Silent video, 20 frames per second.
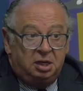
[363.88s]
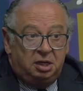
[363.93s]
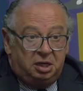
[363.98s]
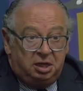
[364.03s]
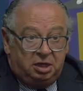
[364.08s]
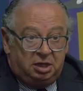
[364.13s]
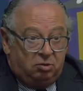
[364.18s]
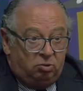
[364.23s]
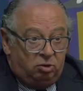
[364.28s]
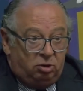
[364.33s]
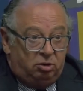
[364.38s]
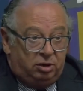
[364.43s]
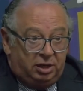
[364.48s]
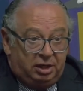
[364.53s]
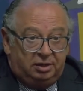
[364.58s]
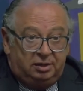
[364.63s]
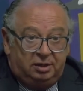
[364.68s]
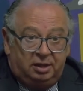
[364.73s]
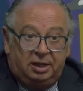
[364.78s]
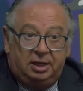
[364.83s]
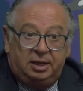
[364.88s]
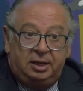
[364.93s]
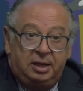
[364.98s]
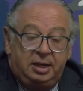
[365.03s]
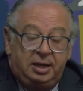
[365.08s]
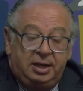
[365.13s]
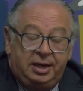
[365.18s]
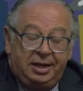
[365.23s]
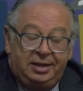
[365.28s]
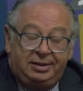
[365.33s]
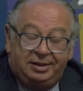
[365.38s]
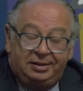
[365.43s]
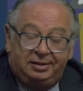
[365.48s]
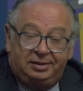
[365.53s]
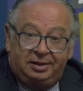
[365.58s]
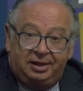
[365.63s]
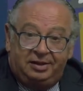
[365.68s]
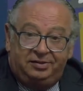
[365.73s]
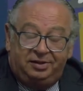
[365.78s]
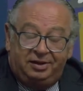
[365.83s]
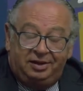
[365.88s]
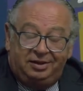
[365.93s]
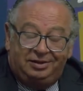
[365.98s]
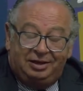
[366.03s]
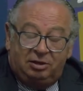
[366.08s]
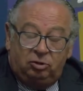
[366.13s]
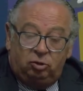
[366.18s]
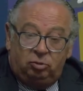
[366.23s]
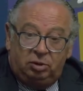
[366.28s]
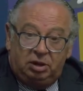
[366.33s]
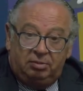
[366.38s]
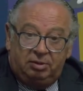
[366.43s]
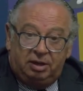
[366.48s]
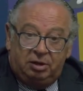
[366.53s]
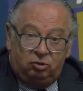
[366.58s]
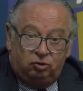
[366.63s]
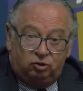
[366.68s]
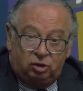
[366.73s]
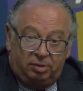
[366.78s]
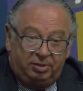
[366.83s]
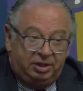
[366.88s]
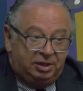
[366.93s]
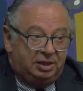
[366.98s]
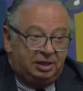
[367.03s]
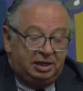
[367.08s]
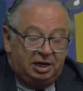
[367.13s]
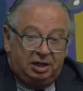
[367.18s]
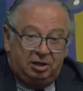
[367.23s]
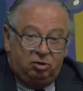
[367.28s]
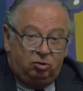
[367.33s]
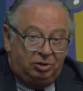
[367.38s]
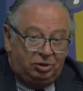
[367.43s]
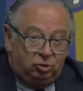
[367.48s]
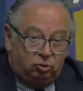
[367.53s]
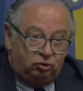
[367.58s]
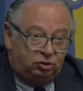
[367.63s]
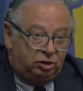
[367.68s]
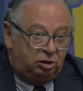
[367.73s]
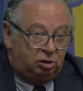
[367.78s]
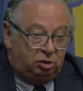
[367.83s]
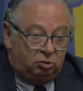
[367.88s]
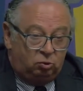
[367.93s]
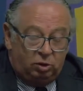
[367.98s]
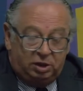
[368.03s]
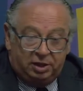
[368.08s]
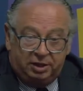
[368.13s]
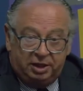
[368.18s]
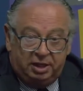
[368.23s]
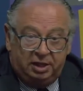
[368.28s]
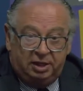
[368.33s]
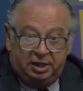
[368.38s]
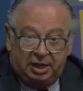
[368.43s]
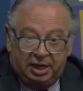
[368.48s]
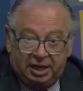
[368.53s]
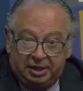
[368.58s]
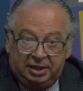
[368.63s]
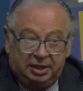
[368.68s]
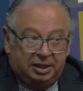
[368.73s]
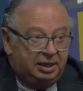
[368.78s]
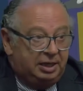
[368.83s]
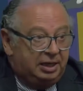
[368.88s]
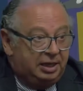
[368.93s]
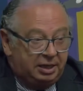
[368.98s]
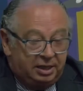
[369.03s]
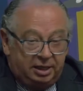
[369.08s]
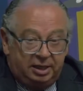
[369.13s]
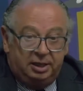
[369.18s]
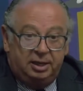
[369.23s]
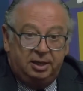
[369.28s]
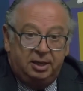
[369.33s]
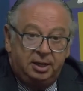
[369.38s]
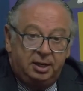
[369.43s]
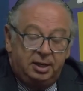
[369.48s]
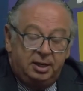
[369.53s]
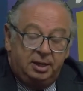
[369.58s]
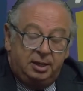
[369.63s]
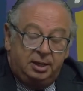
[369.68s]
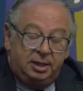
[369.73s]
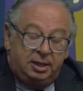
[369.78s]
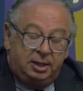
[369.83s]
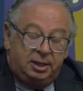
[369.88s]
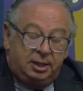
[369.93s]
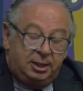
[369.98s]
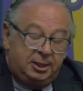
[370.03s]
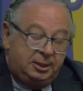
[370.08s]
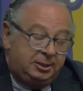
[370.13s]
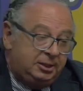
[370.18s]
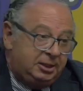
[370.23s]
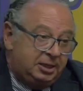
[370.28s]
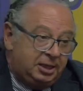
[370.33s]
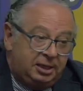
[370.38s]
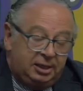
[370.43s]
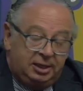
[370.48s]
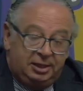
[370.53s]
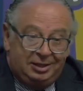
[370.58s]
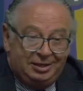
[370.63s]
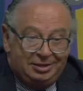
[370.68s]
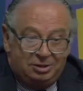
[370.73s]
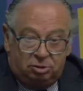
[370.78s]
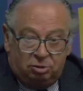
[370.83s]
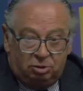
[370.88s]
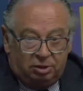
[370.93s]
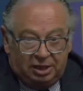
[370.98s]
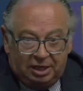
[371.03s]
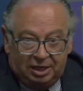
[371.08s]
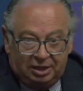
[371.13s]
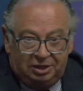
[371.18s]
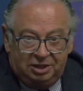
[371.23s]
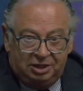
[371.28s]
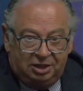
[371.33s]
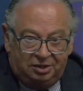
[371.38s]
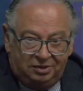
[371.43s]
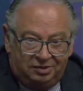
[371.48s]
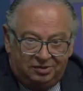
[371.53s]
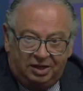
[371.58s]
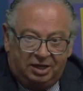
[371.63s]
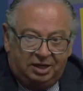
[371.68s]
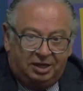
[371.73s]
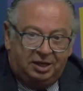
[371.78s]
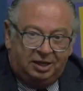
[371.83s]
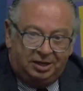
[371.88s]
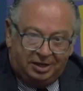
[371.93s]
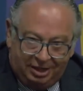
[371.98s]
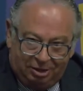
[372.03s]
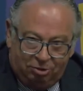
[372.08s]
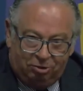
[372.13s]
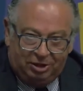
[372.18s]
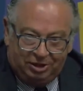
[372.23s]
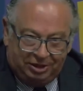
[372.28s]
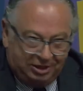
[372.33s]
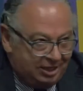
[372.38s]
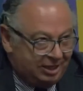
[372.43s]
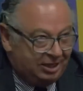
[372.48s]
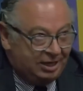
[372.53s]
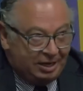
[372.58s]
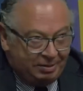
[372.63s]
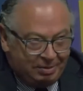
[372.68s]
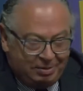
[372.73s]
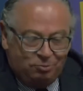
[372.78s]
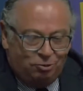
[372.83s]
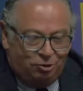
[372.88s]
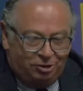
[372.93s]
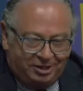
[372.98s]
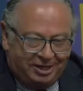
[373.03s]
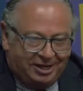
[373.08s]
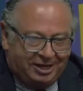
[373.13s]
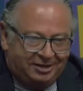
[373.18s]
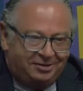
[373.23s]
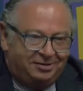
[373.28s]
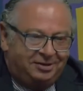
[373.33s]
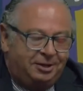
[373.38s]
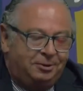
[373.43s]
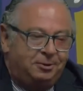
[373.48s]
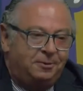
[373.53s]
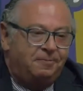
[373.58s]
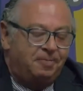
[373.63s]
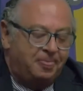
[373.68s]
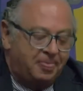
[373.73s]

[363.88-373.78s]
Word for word: y que bueno, que esta, esta entidad siga estando viva, no solamente en el área de juventud, sino en cualquier área de la que eh, tiene dentro de las 16 que creo que tiene ahora mismo esta casa. ¿no?